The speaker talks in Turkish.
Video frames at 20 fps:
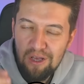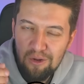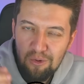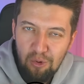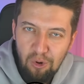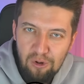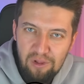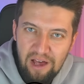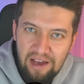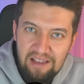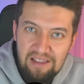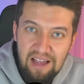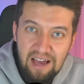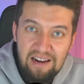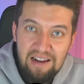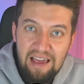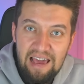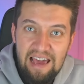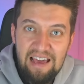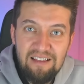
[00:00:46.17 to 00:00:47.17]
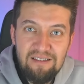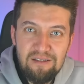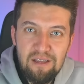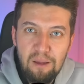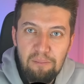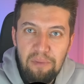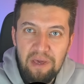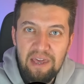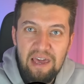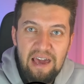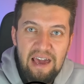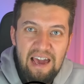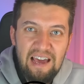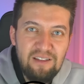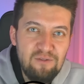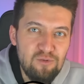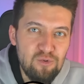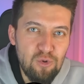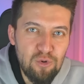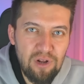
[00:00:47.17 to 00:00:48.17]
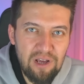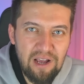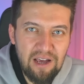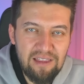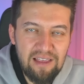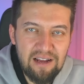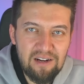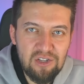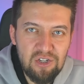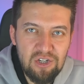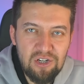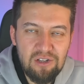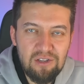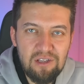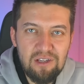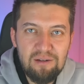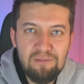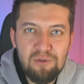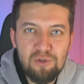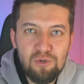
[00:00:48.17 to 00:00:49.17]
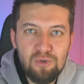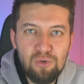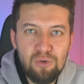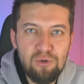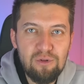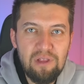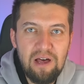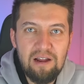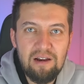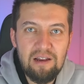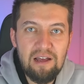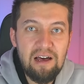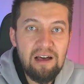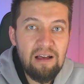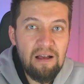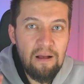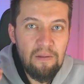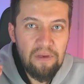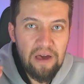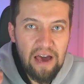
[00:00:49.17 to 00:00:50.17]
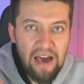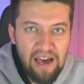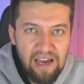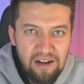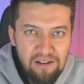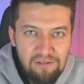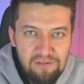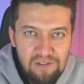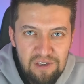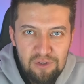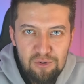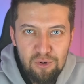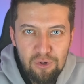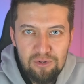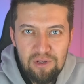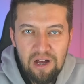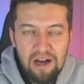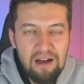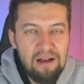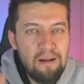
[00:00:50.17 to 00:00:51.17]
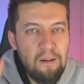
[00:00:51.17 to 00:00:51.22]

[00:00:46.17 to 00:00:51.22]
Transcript: kolaydan en tepeye en zora kadar çıktığımız sorularla her videoda